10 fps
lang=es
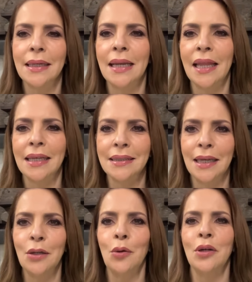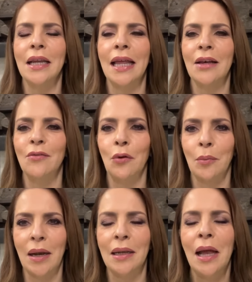nada serio, nada
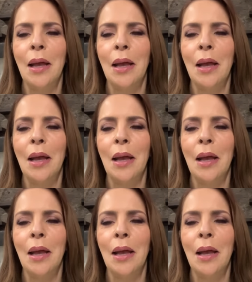formal.